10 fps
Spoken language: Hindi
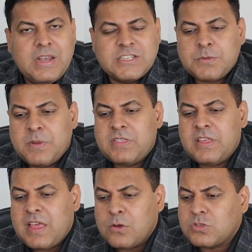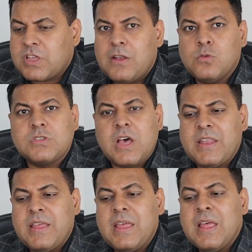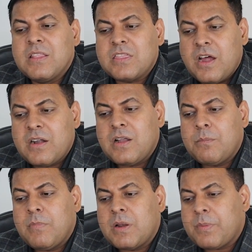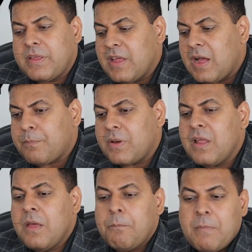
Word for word: लिस्ट बनती है उसके अनुसार ये थर्ड नंबर पे यहाँ पर